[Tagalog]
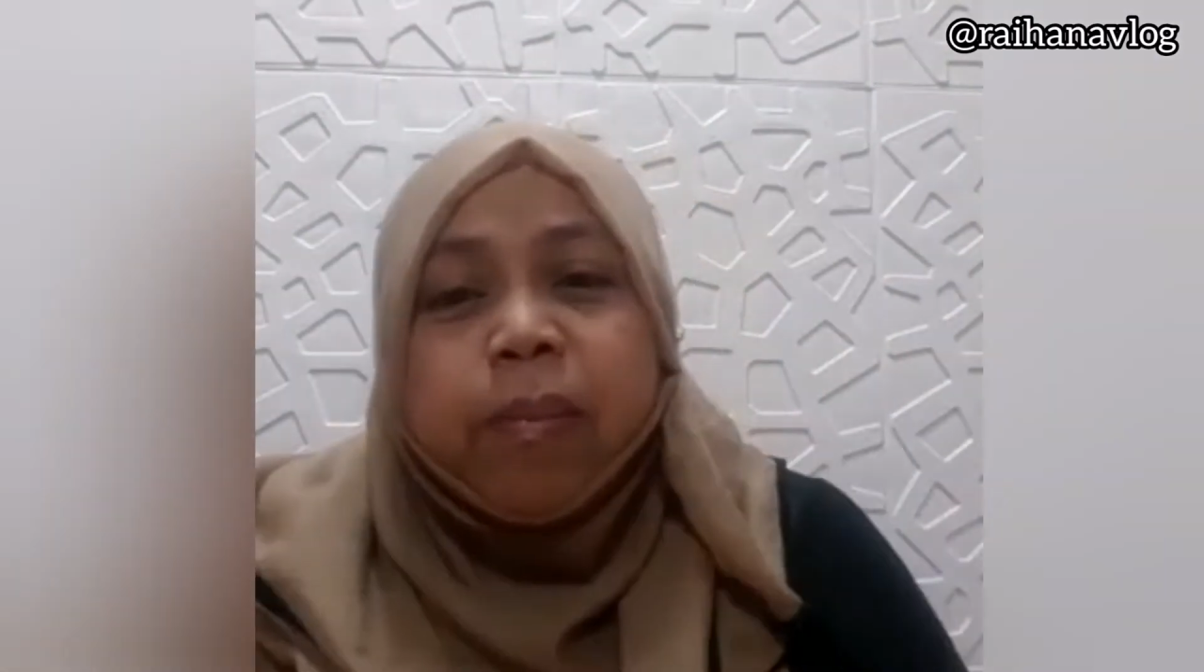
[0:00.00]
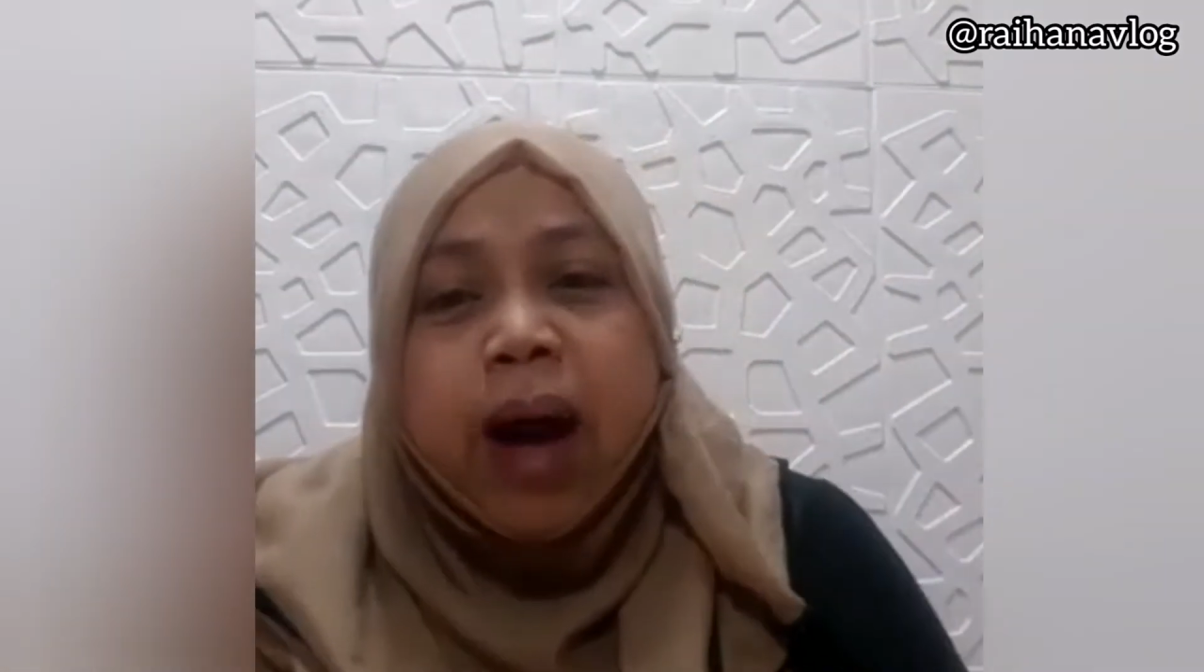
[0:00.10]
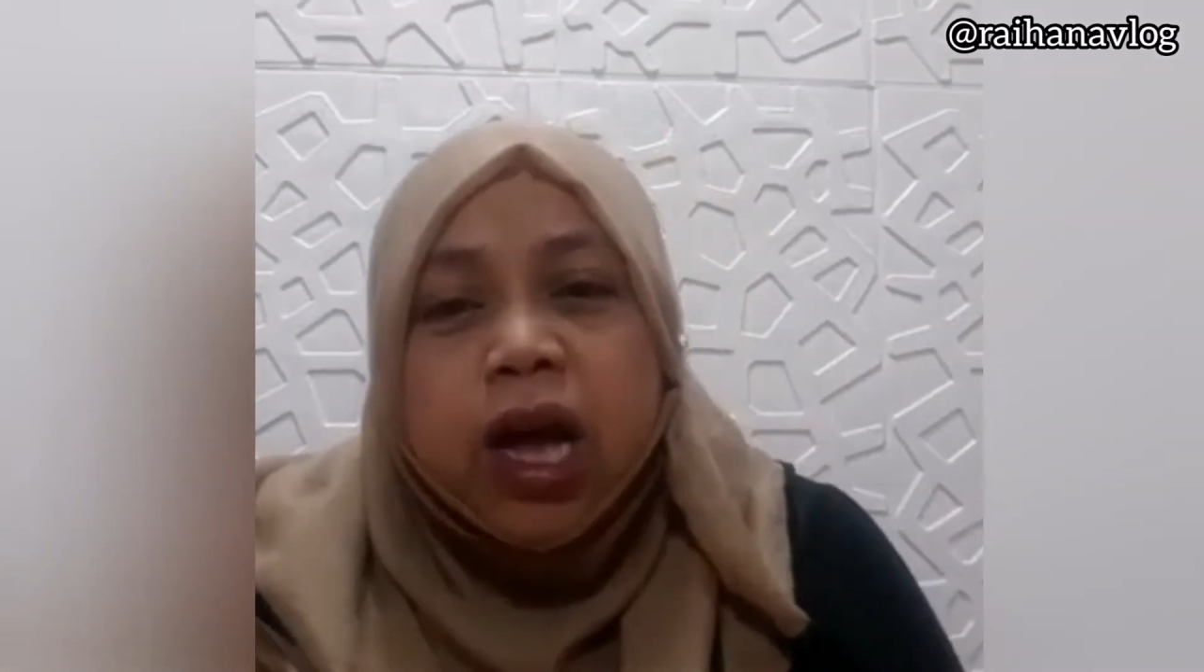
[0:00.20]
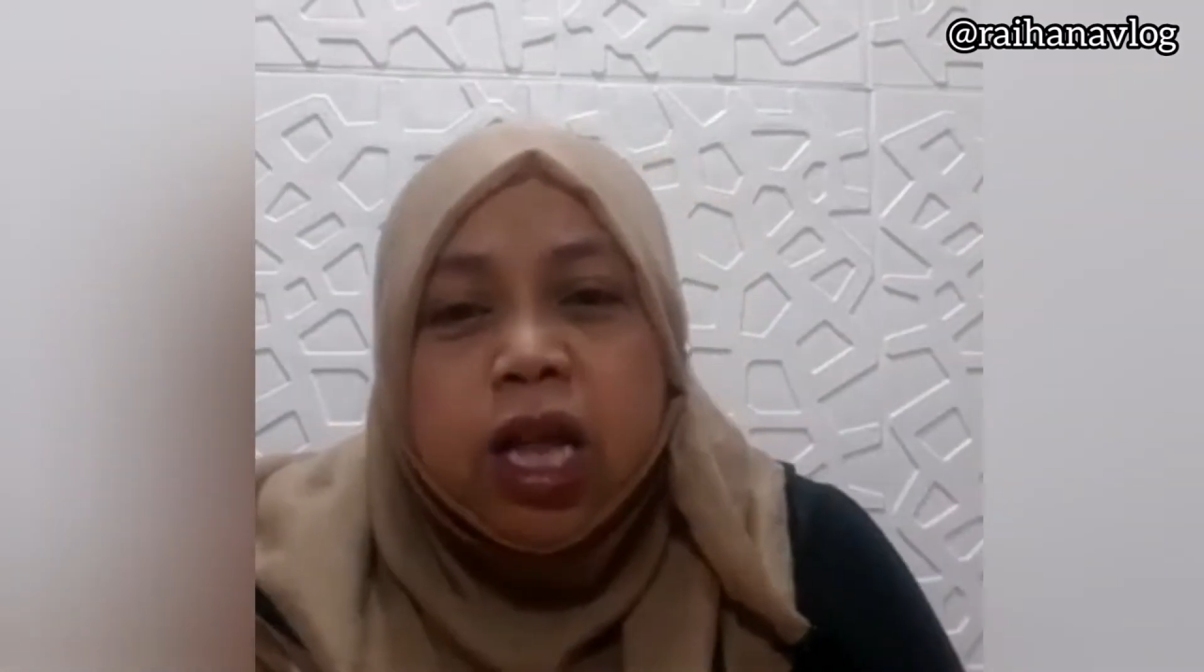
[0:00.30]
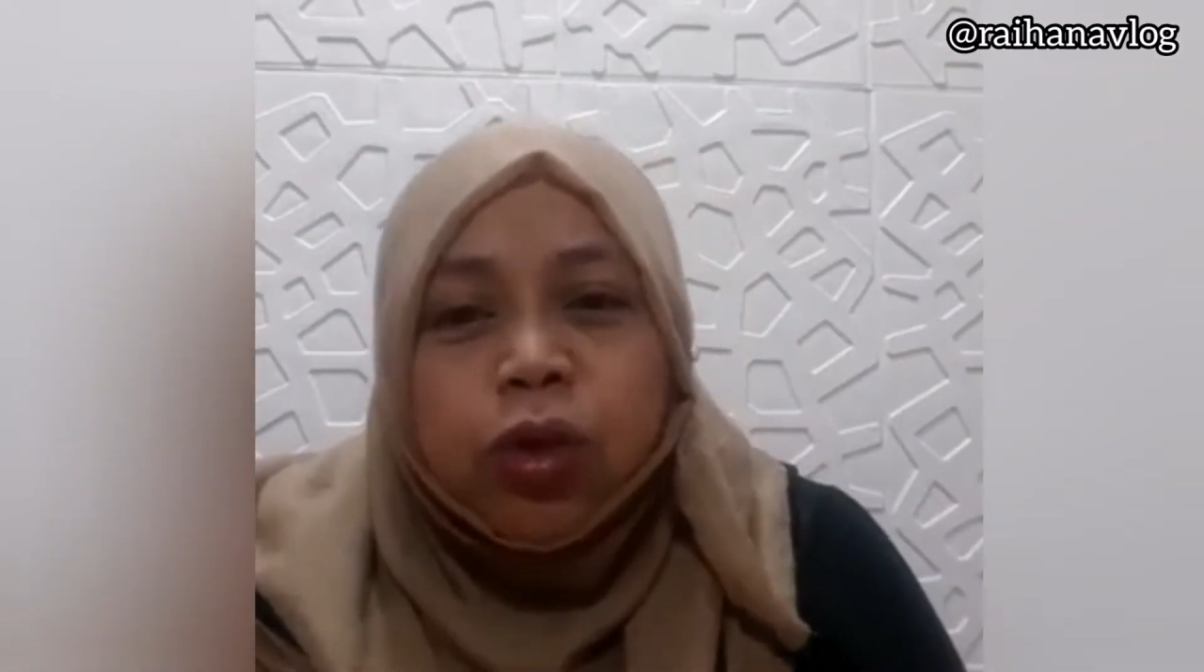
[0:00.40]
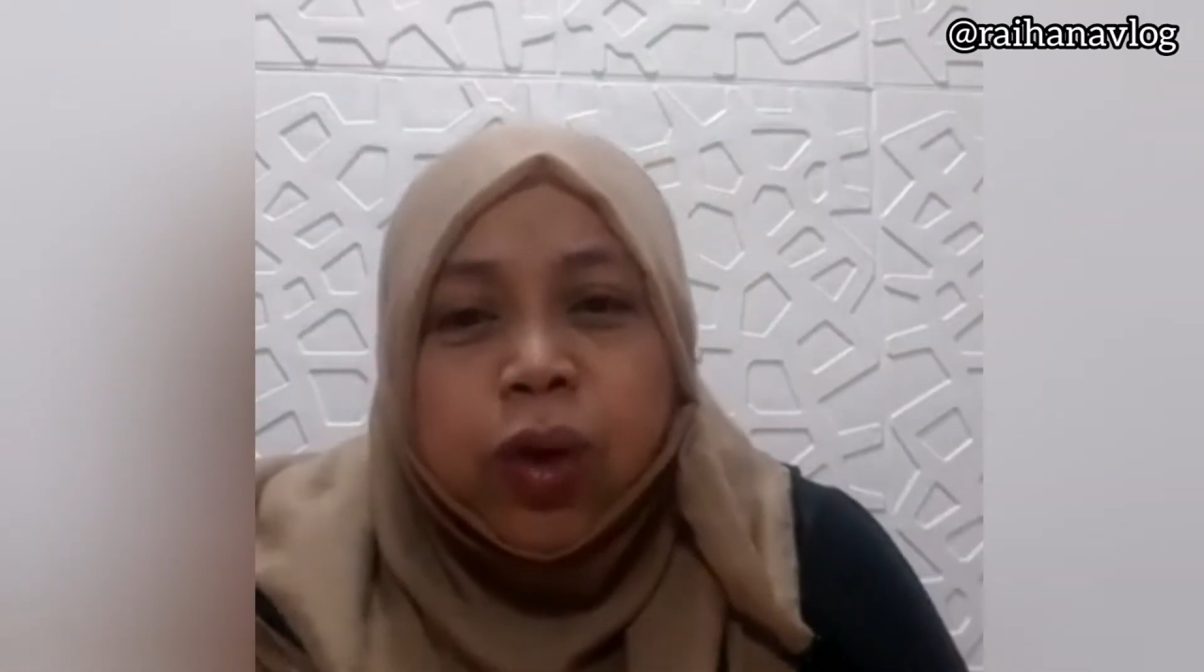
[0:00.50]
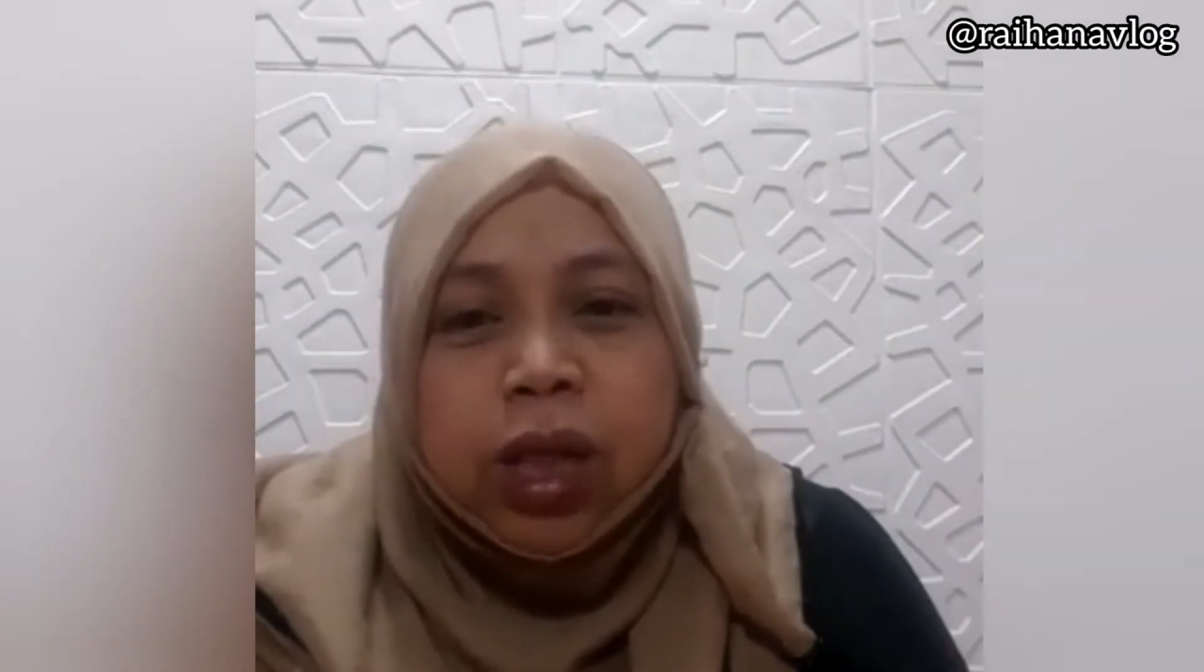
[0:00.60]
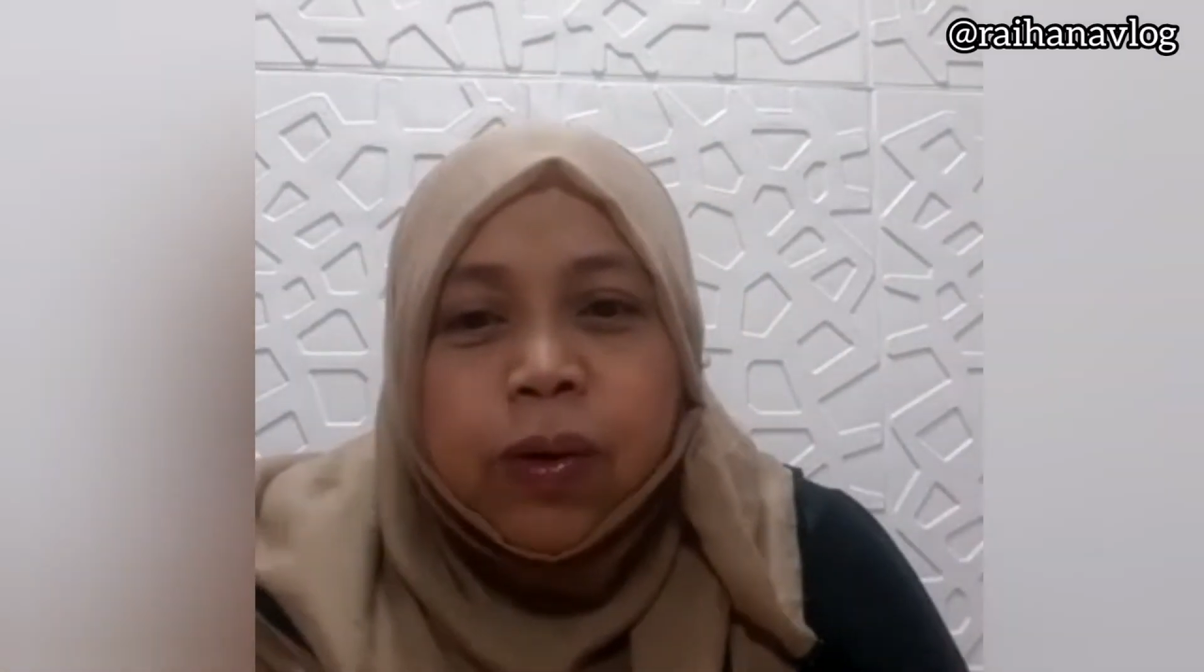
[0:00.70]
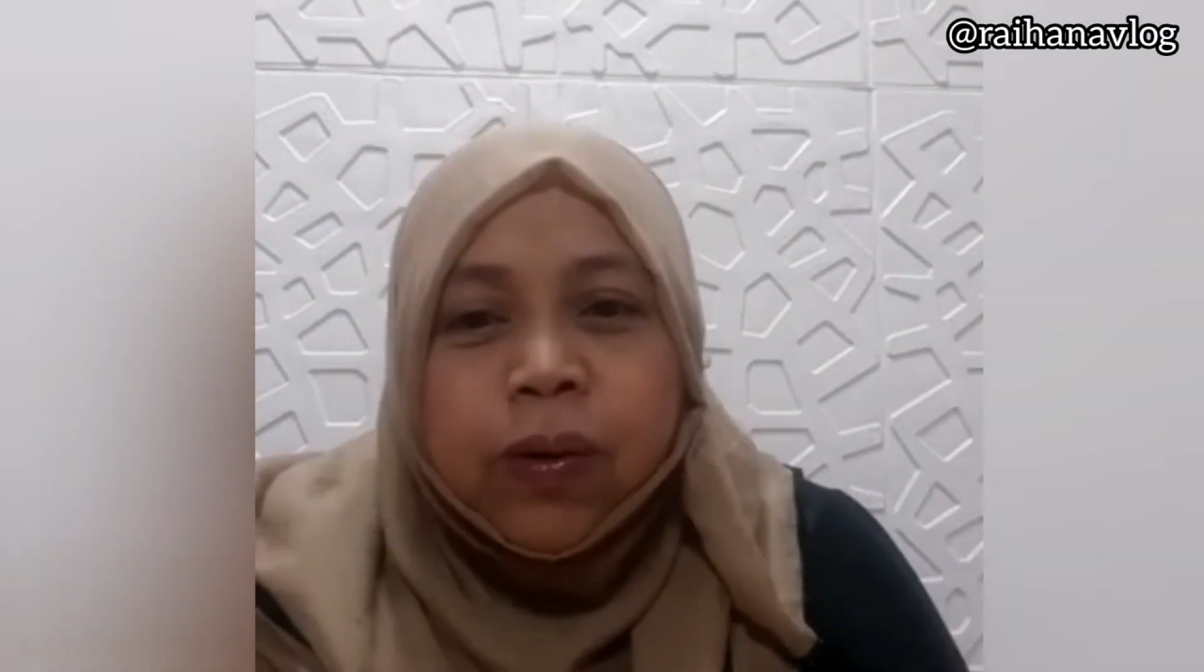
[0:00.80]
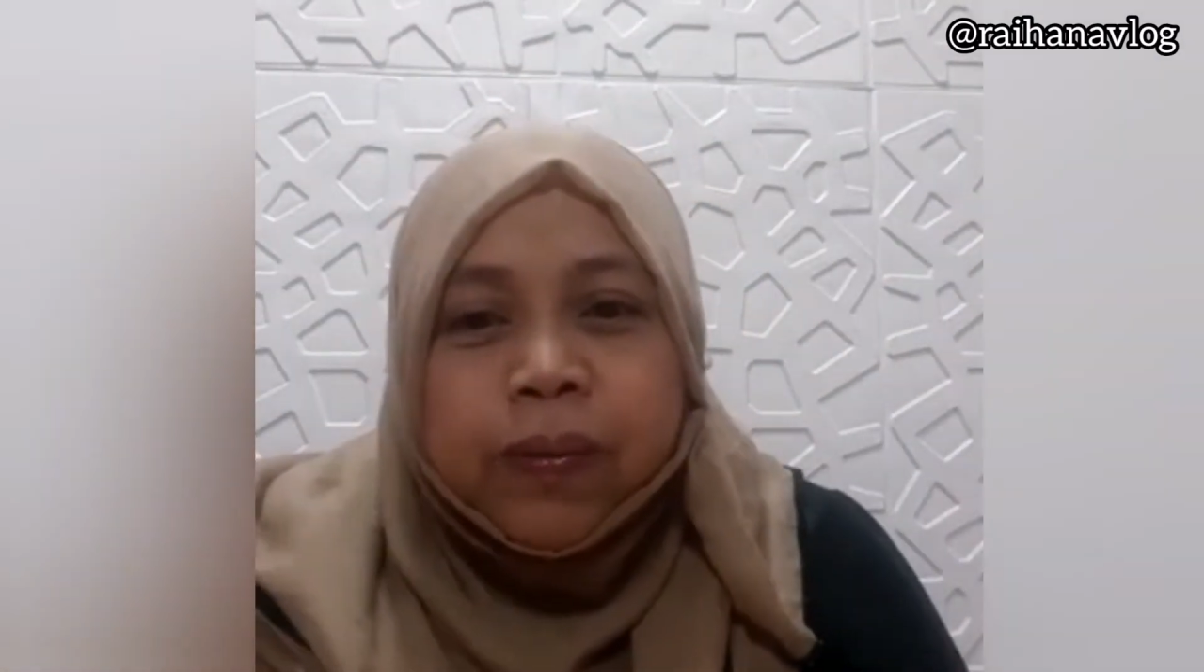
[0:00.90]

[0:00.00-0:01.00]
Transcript: mga gintong ito.